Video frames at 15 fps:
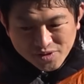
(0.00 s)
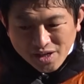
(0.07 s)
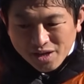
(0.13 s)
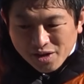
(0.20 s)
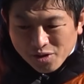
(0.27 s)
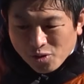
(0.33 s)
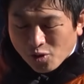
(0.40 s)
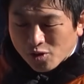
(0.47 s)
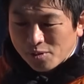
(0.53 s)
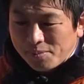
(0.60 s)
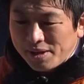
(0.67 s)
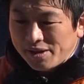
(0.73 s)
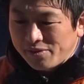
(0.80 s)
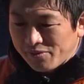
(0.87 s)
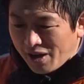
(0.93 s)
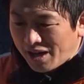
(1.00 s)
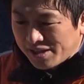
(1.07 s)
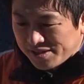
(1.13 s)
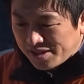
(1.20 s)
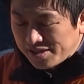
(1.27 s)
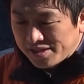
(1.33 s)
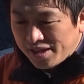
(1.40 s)
で、国民
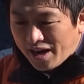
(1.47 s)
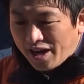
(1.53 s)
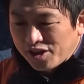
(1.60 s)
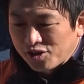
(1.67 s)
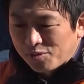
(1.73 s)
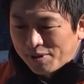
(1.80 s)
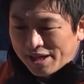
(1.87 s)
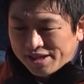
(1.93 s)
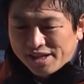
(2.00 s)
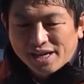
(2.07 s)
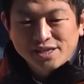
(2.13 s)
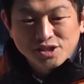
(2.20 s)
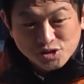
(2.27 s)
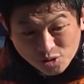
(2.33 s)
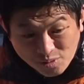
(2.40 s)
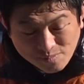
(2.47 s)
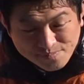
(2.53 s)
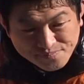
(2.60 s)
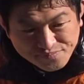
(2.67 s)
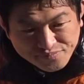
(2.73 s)
は全然配当もらってないでしょ。